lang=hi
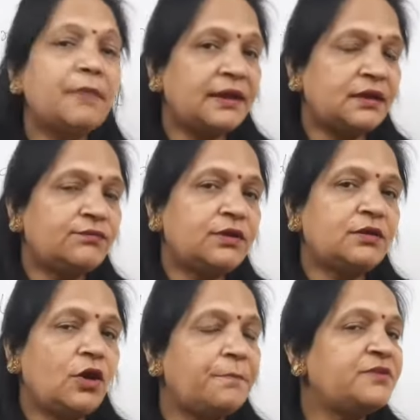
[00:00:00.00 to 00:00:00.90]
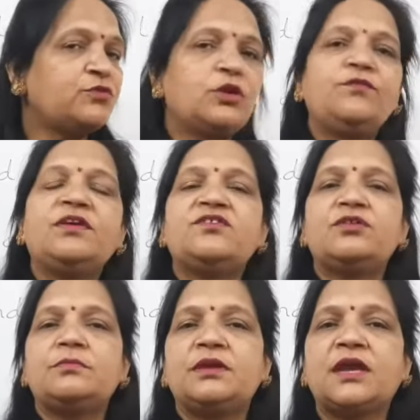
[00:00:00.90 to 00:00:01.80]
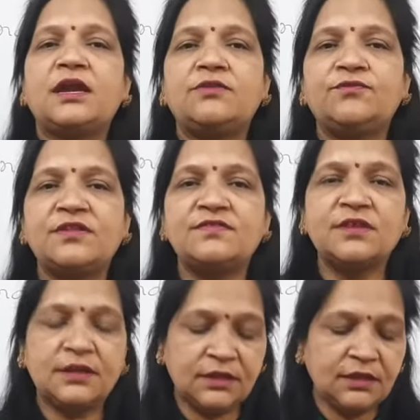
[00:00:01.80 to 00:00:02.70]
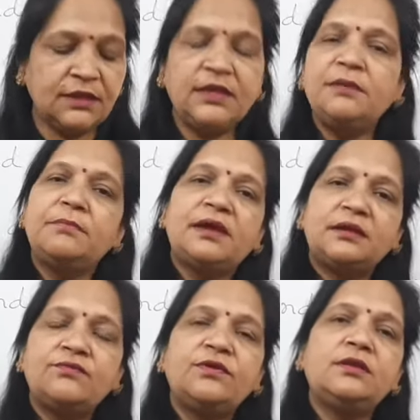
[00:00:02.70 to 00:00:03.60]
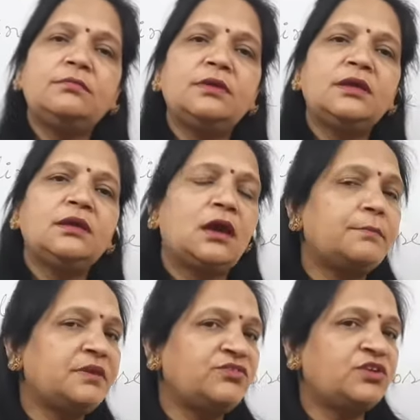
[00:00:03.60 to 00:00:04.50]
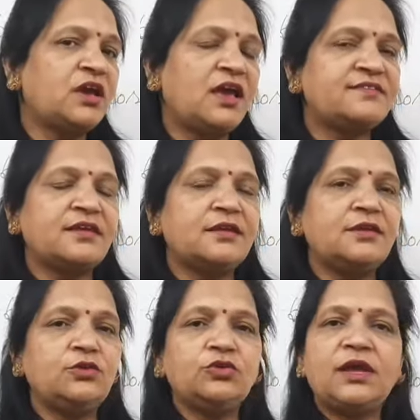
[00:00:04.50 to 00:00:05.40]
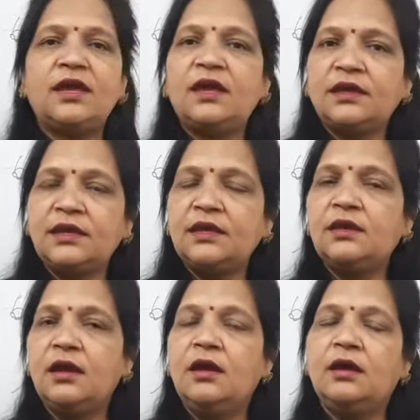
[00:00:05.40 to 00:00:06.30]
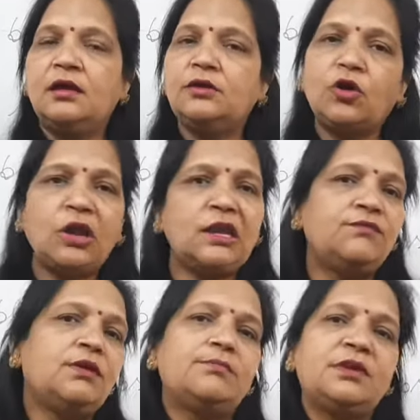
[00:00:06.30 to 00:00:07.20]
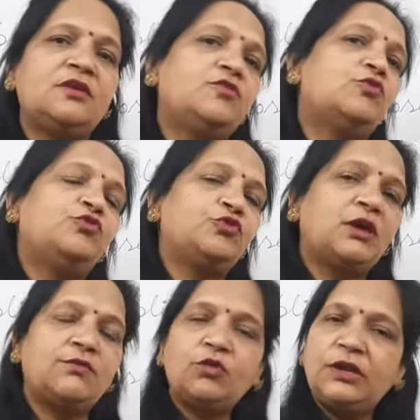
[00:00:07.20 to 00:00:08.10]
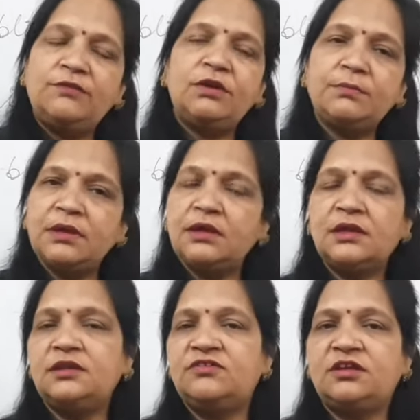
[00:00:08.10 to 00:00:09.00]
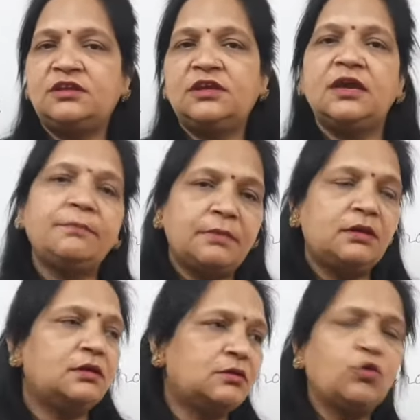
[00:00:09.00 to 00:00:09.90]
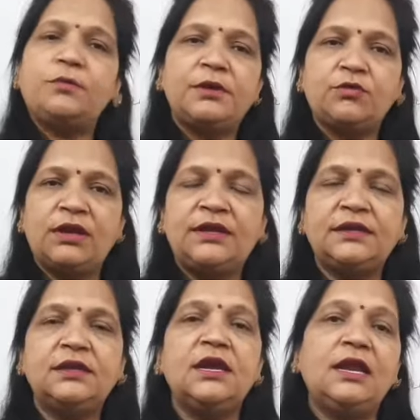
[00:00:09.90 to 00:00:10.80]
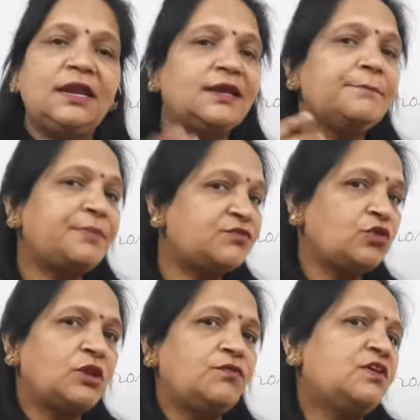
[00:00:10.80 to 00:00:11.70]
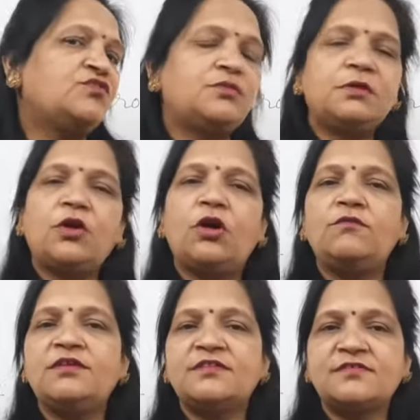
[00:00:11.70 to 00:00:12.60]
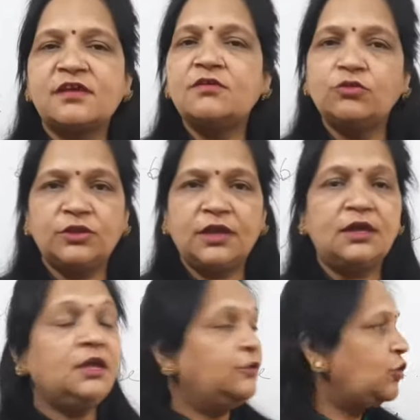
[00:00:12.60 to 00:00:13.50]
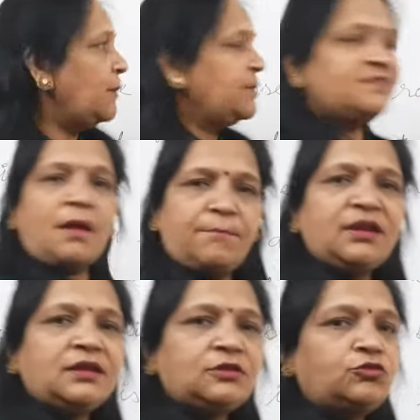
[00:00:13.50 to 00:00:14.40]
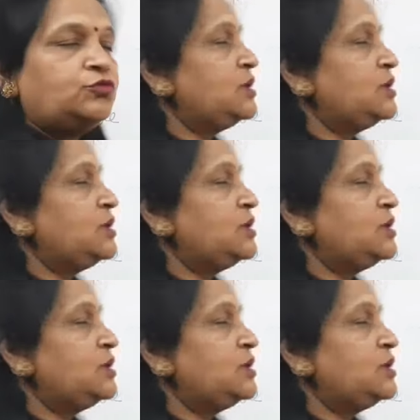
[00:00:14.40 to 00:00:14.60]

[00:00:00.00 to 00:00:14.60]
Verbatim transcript: मेटाफर और पर्सोनिफिकेशन में क्या डिफरेंस रहता है देखिए मेटाफर में हमेशा ऐसा नहीं होता है कि नॉन लिविंग बींग को जो है वो लिविंग बींग की दी जाती है आ, कोई भी क्वालिटी लेकिन पर्सोनिफिकेशन में ऑलवेज ऐसा होता है तो आप एग्जाम्पल के थ्रू